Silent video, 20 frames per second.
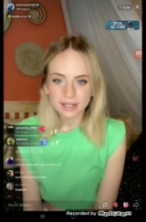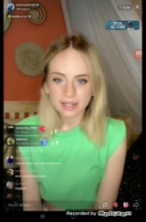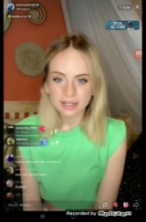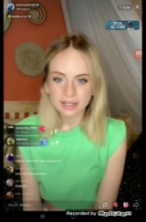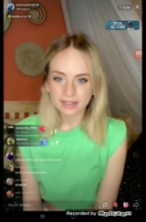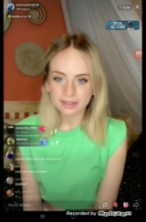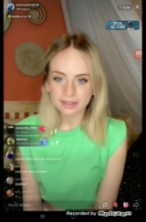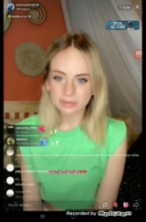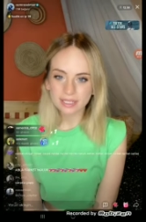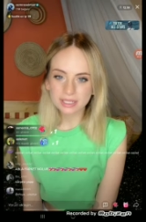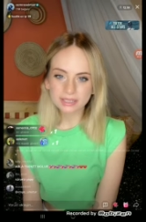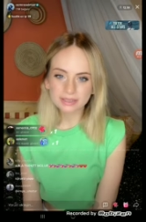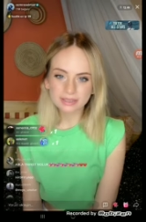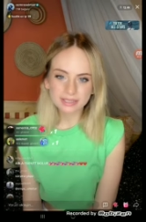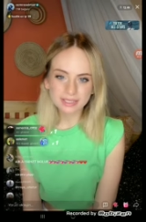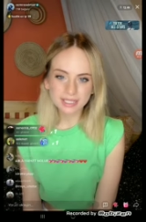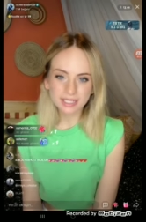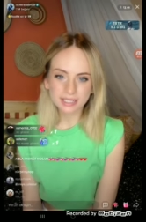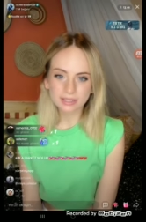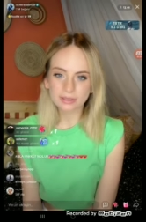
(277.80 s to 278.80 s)
Emrah
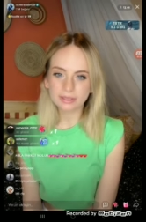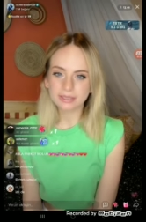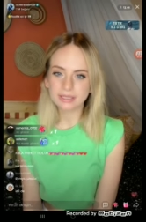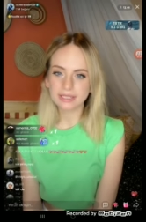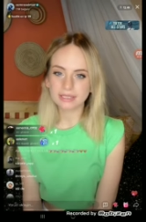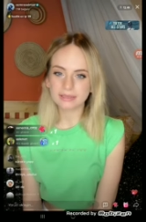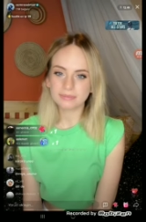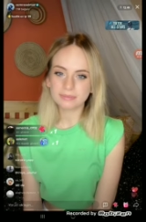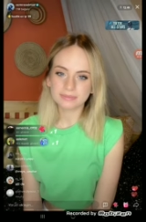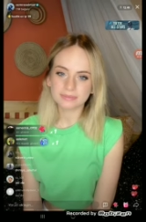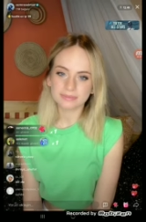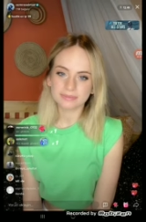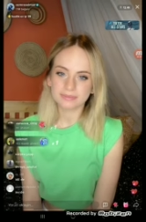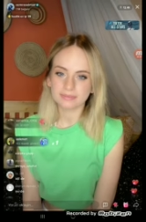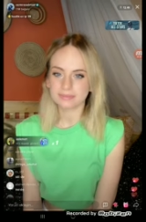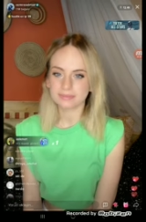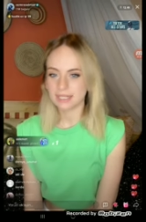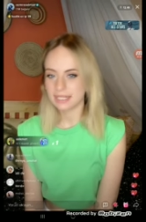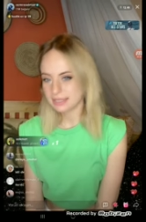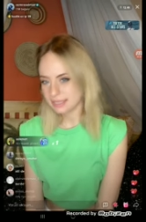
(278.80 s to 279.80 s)
teşekkür ederim
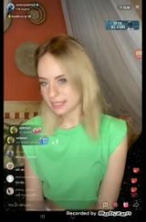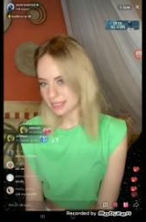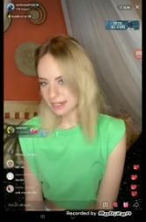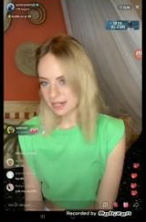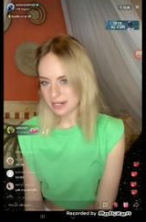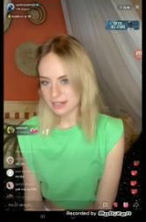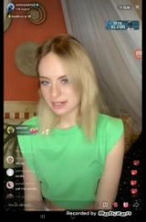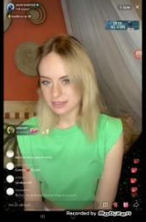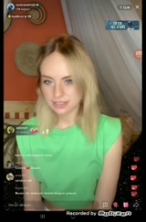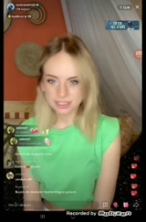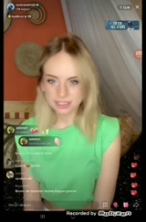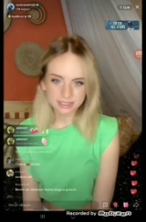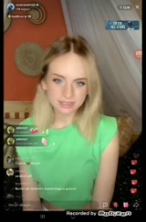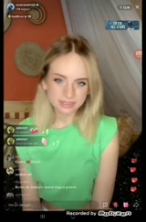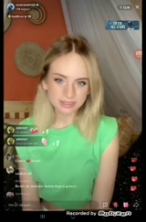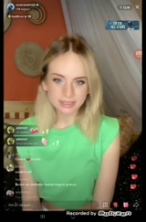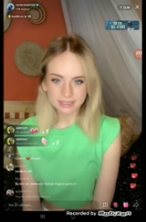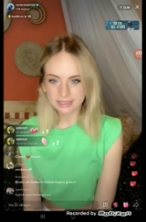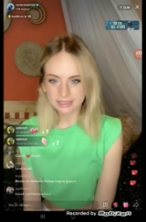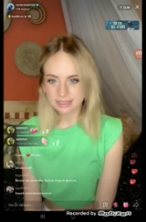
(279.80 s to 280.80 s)
hediyeler için.
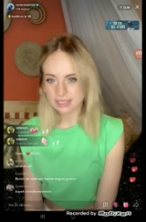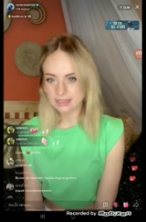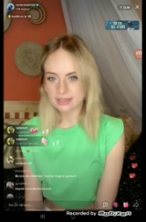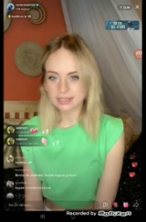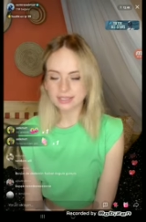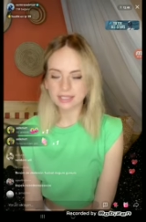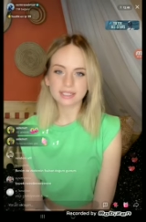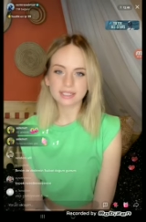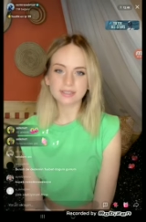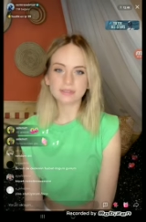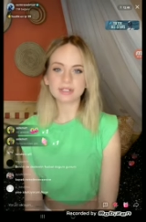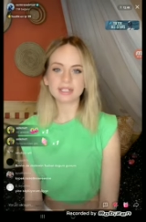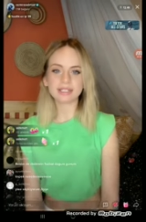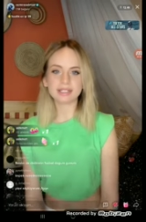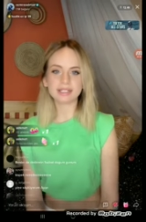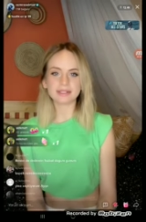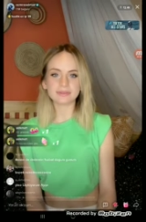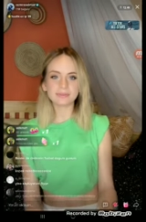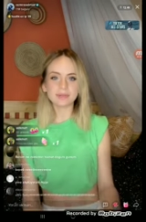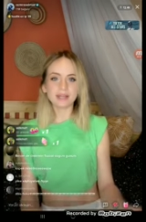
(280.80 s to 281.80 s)
Nisa teşekkür
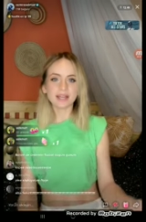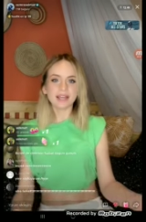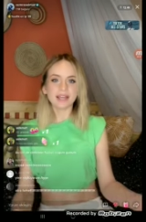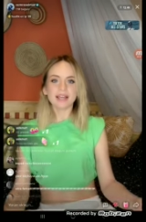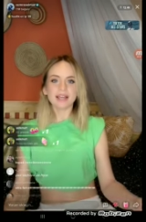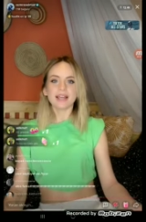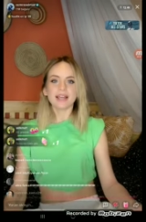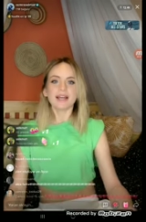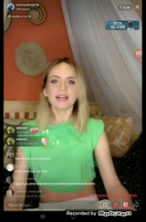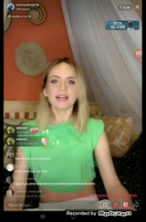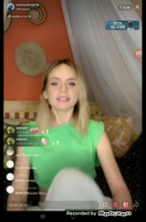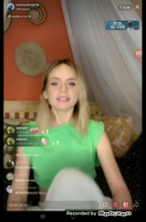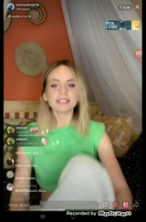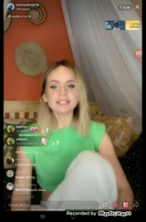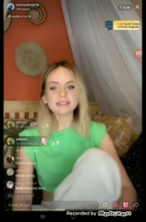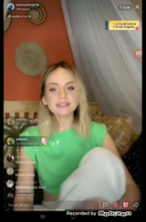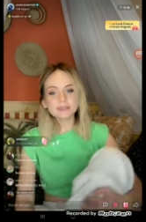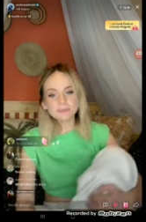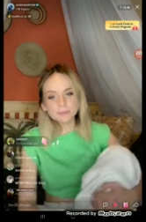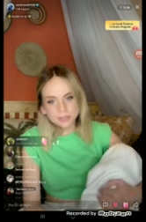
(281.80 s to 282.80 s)
ederim.
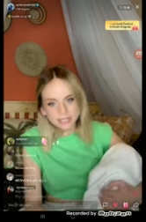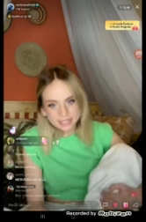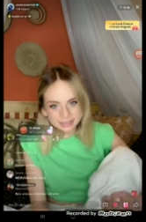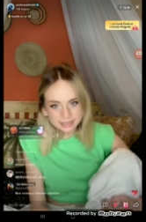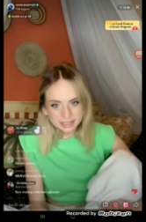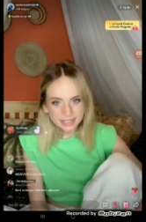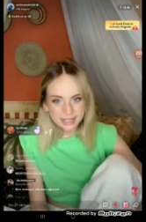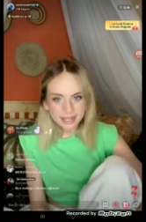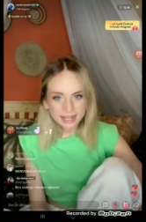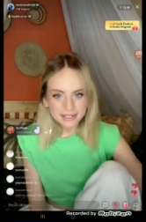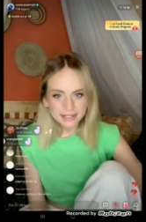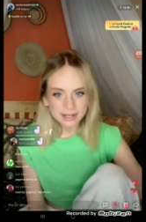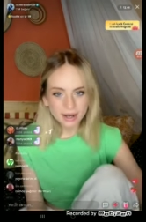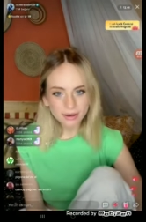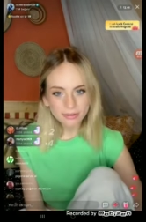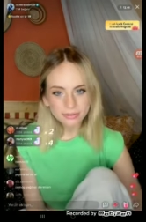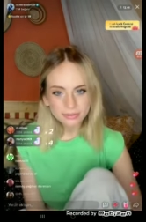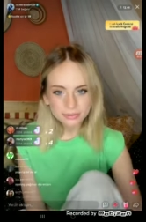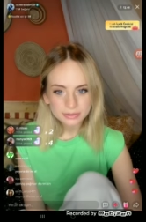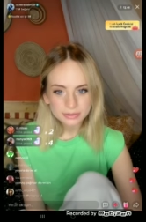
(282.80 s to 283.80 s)
Nedir bu hediyeler
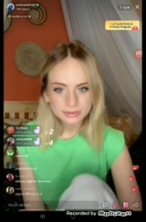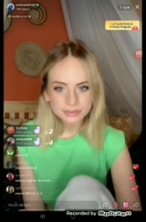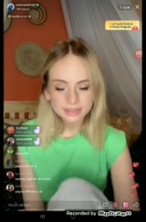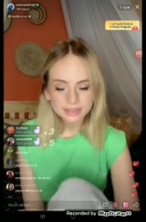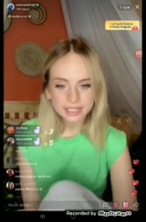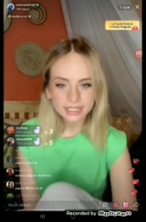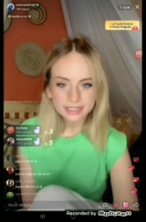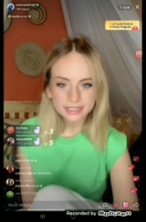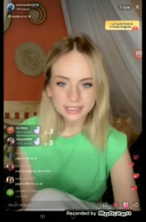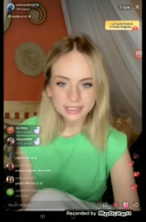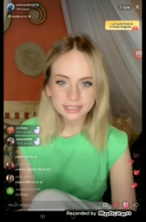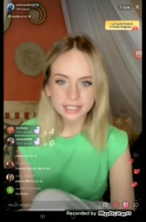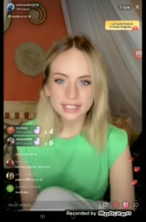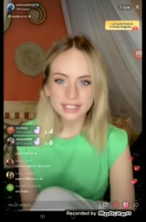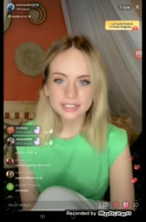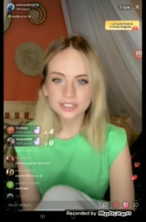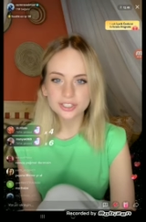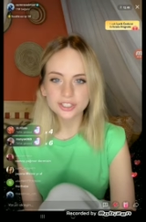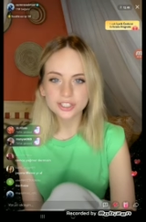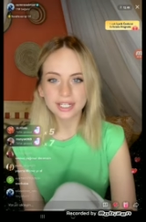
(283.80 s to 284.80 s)
ya? Değişik
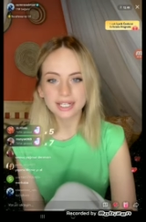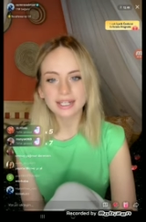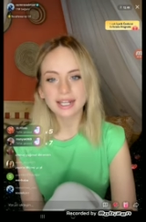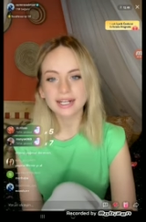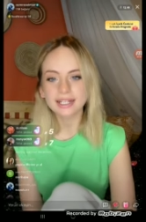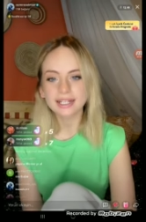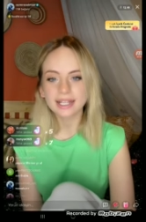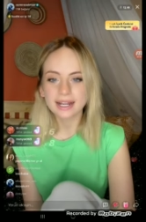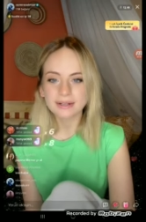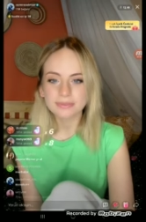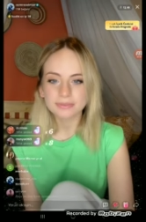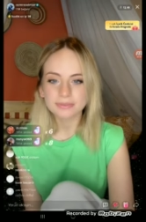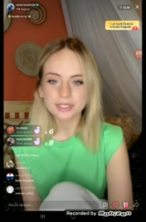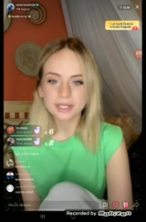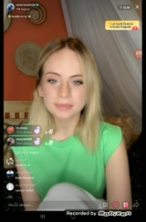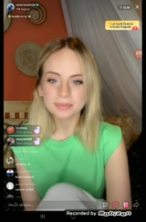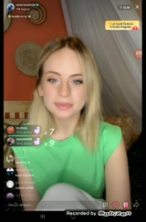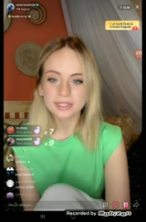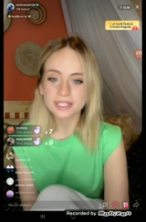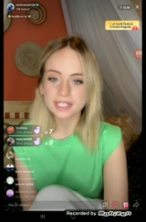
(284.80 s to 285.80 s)
değişik şeyler gelmiş
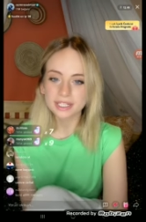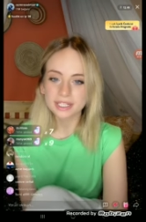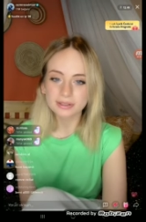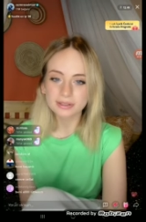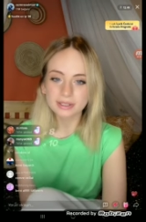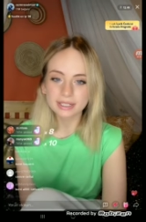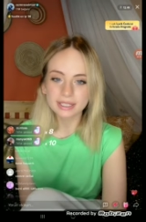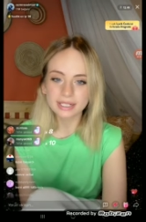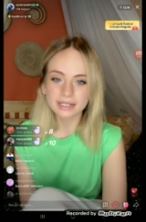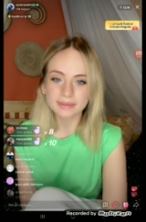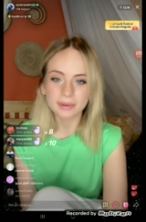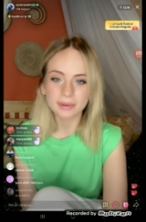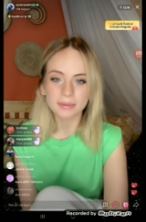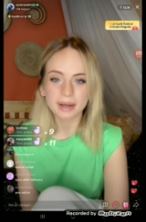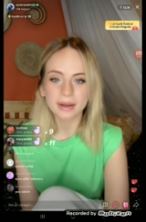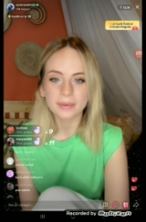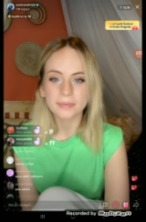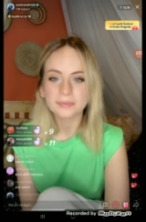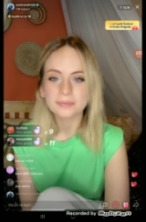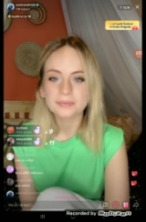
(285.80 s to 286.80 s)
hep. Teşekkür ederim ama.